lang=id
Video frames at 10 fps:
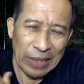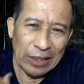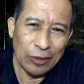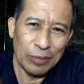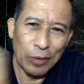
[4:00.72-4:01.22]

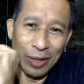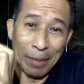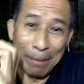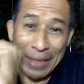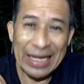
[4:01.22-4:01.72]
mata itu modul
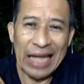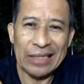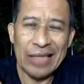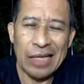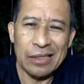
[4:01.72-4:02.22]
4 ke
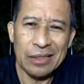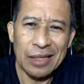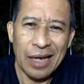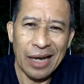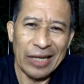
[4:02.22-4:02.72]

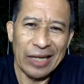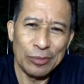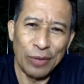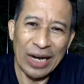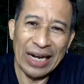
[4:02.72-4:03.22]
atas. Karena itu
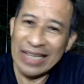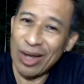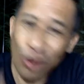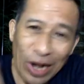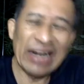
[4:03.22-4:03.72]
bukan
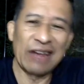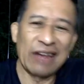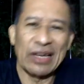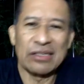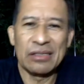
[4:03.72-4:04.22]
hanya olah
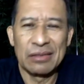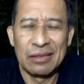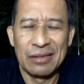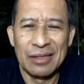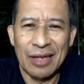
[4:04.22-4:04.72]
nafas.
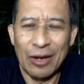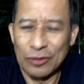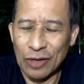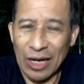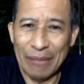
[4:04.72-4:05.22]
Kalau
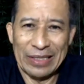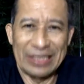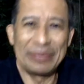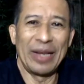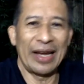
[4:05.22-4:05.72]
John kabat
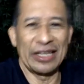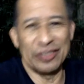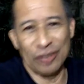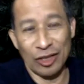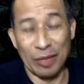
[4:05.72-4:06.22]
sini bilang,
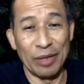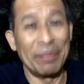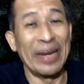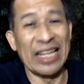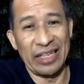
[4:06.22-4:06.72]
it's not
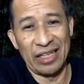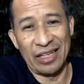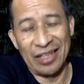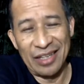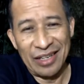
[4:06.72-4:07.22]
about breathing.
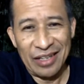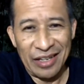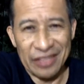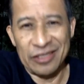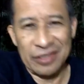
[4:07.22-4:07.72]

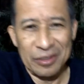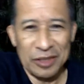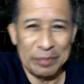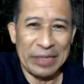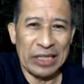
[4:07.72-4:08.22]
It's
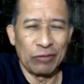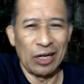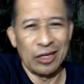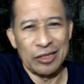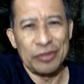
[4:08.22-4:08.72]

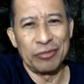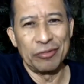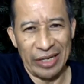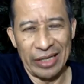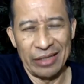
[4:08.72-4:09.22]
spiritual
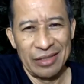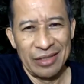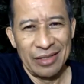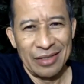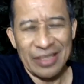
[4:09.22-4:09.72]
journey.
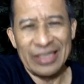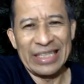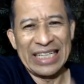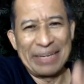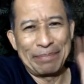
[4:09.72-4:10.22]

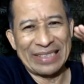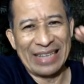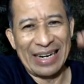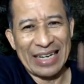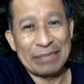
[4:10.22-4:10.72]
Jadi ini
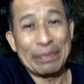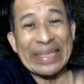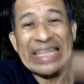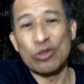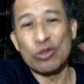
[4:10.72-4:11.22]
perjalanan
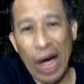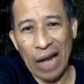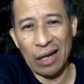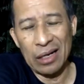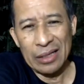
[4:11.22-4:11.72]

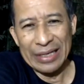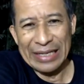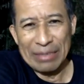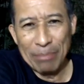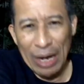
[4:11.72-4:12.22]
spiritual.
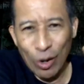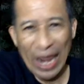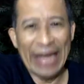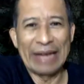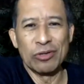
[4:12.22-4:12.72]
Ini
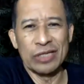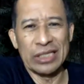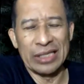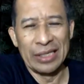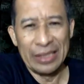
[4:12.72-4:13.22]
mengolah
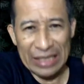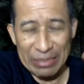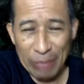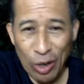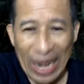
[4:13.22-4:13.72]
emosi, ini
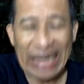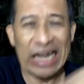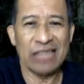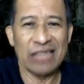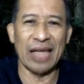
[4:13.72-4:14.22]
mengolah
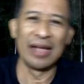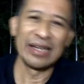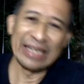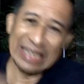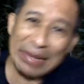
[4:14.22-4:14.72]
rasa,
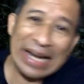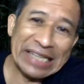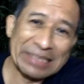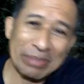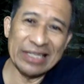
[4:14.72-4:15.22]
ini
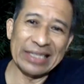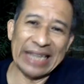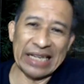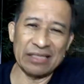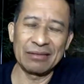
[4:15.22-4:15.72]
manajemen
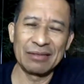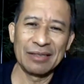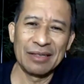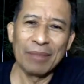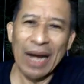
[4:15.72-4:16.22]
stres.
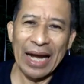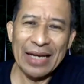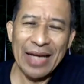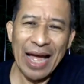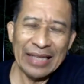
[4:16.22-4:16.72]

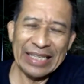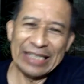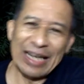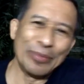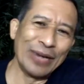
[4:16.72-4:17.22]
Maka
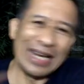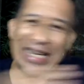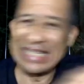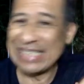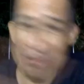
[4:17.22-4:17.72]
tidak boleh
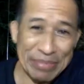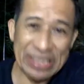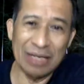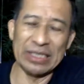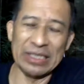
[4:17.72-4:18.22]

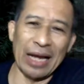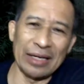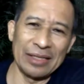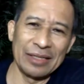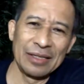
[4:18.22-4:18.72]
disambi sama sekali